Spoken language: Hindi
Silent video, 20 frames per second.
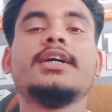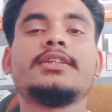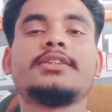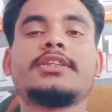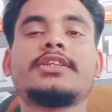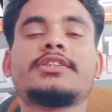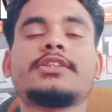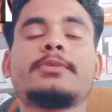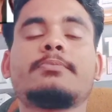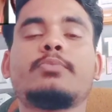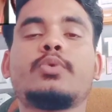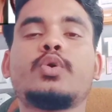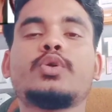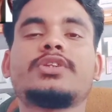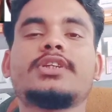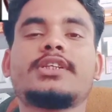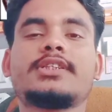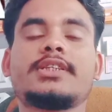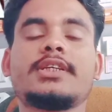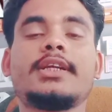जैसे
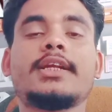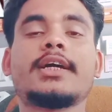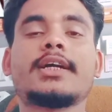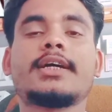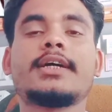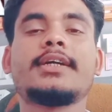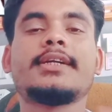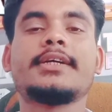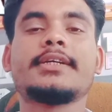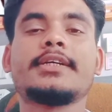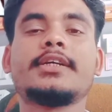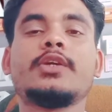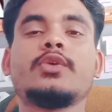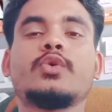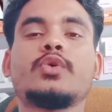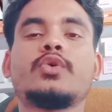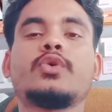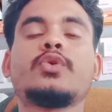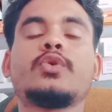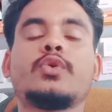बहुत ऐसे लड़का लड़की
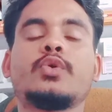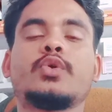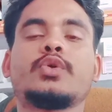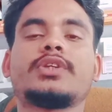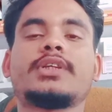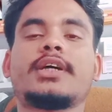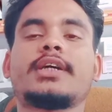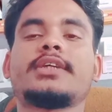लोगों को होता